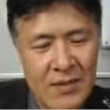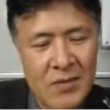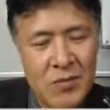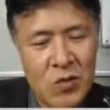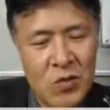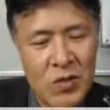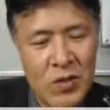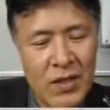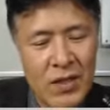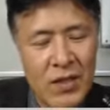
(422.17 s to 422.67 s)

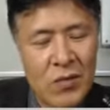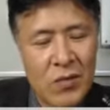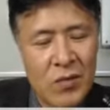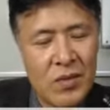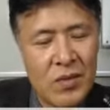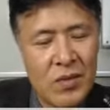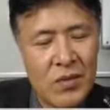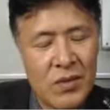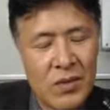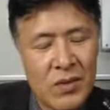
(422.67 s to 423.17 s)
보게
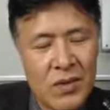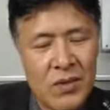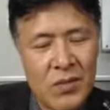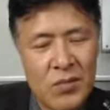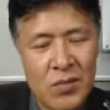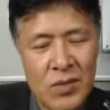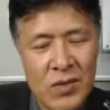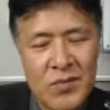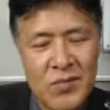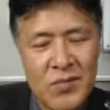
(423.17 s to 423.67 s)
되고
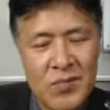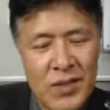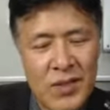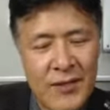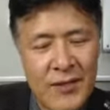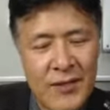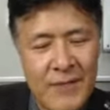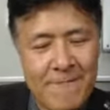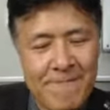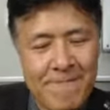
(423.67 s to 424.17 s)
그리고 기술이